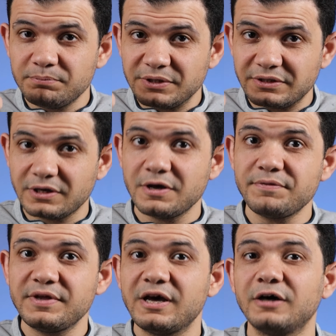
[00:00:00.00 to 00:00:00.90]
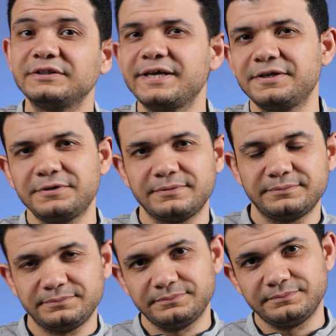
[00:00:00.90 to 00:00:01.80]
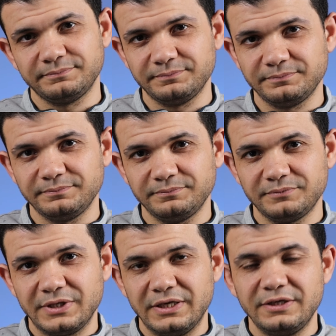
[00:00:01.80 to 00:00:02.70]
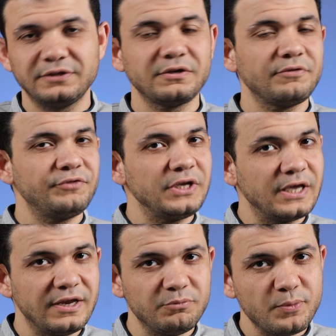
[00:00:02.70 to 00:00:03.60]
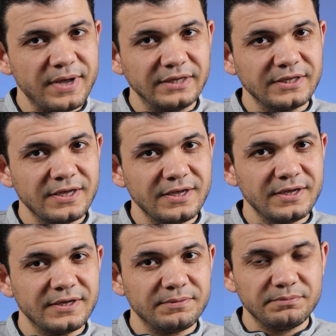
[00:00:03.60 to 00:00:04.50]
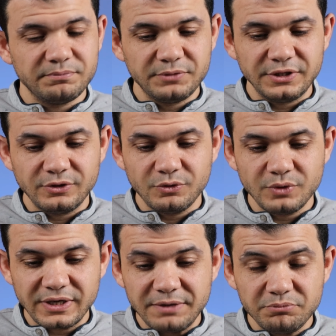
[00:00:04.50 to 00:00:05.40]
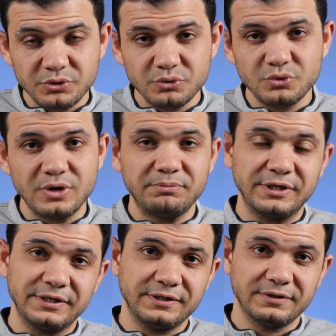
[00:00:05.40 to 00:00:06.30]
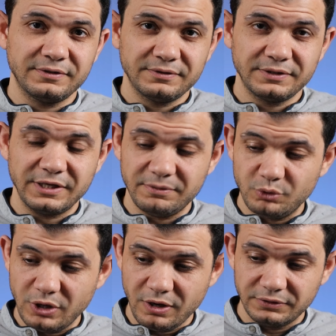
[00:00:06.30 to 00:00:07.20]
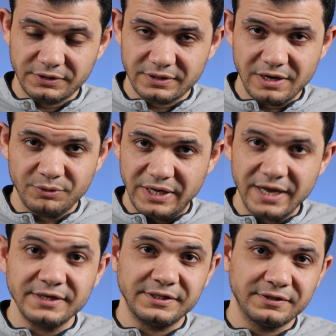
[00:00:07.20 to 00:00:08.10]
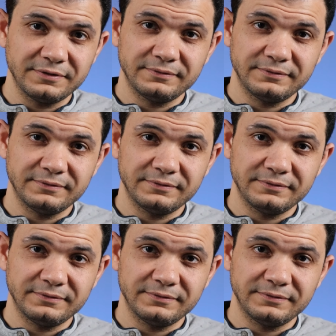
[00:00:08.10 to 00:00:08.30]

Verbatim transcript: باتخاذ الأخدان يا ترى فين كلامه بقى ده من اللي هو كان بيقوله قبل كده كلامه الحاضر أو الحالي